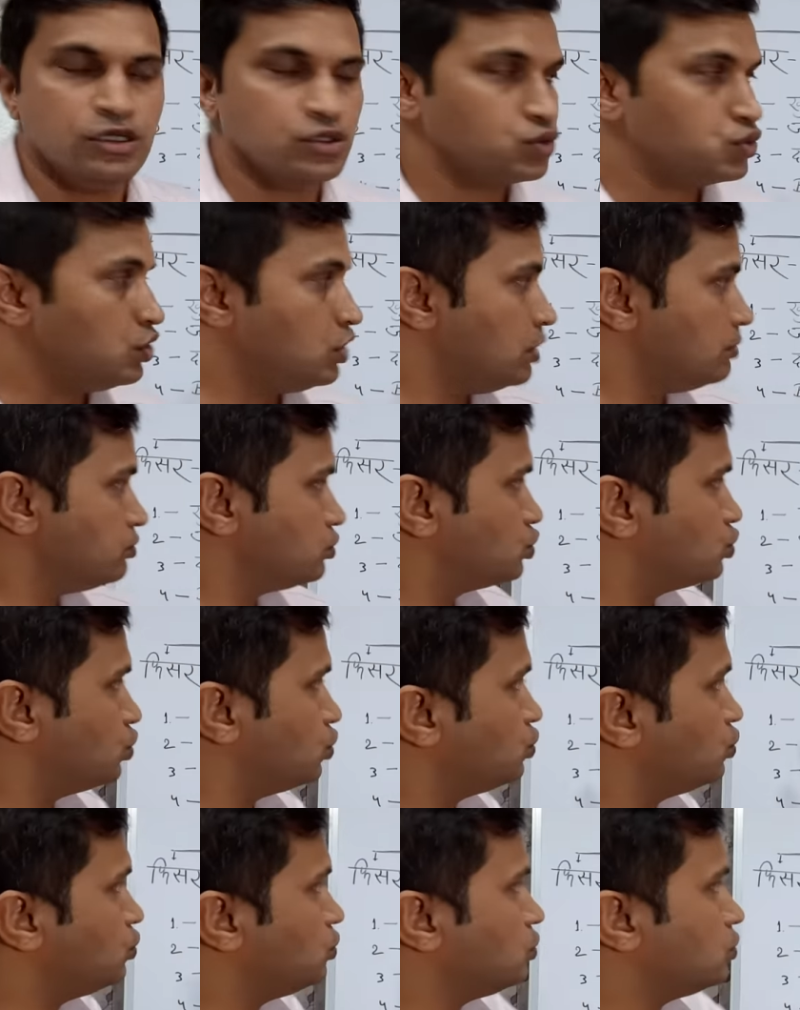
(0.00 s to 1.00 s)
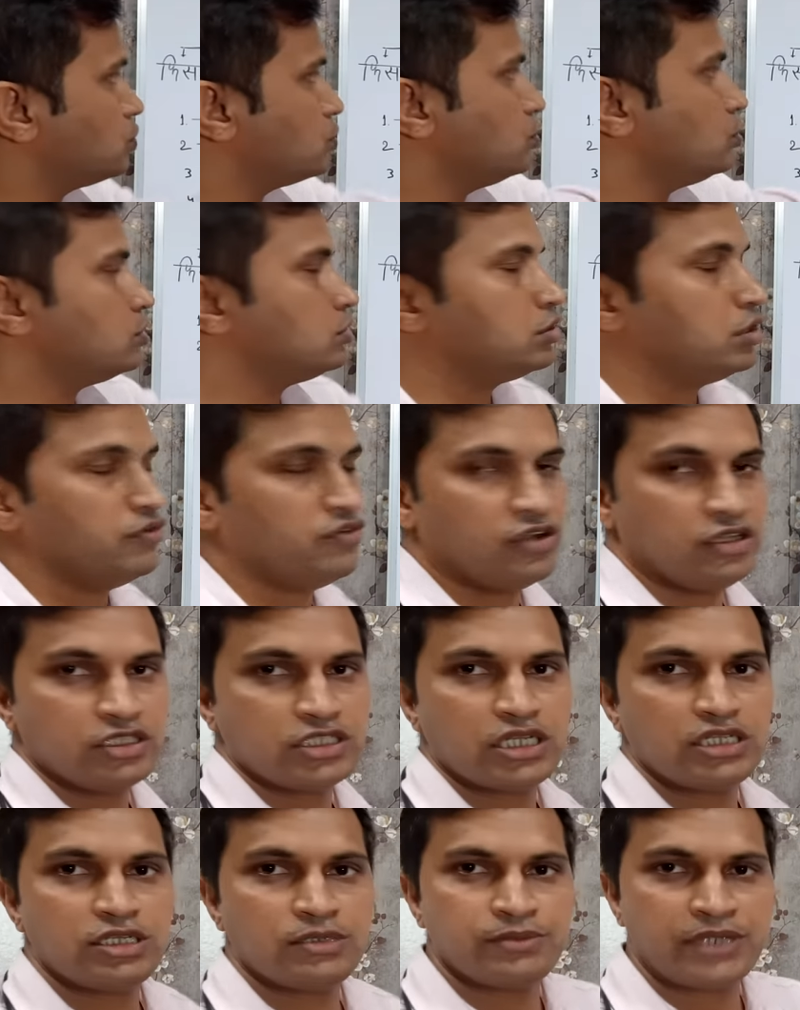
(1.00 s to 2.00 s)
तो हम दोनों को
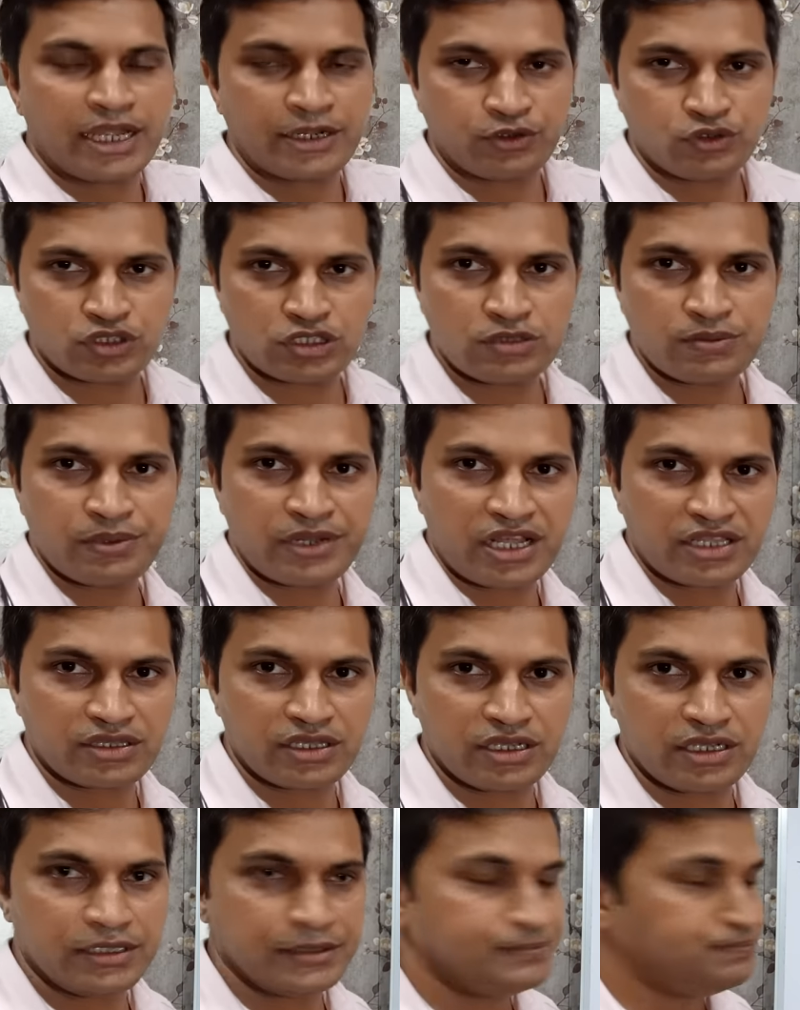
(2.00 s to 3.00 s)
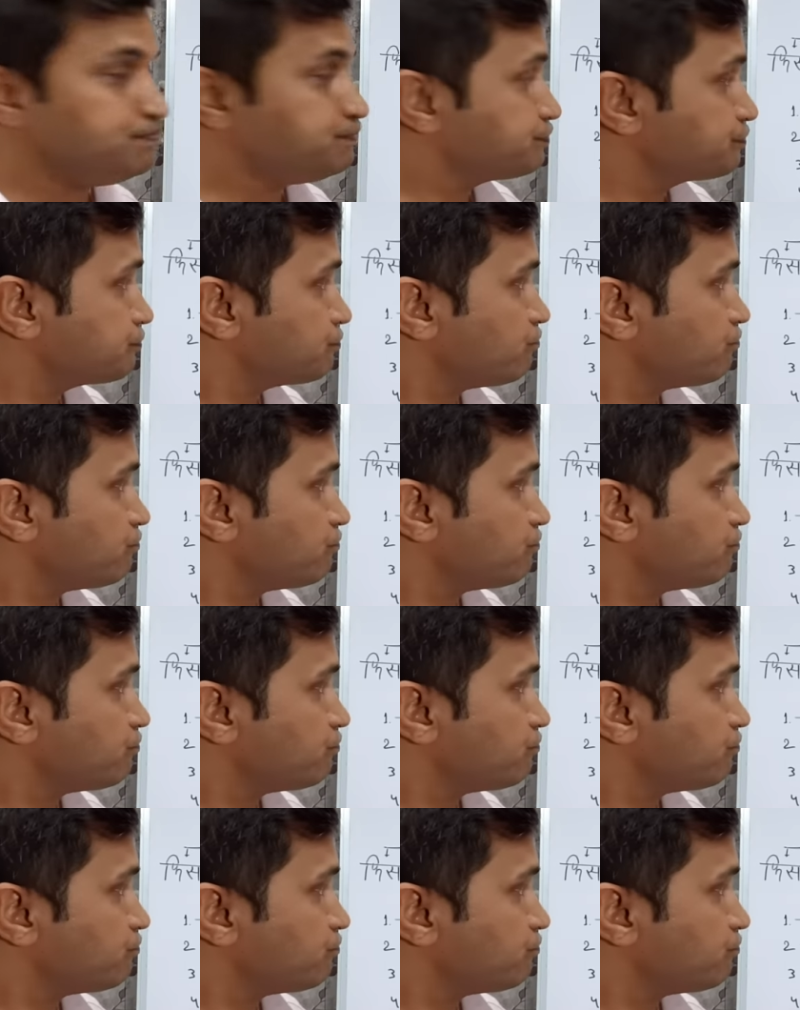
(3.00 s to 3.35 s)
डिफरेंशियल जब डायग्नोसिस बनाते हैं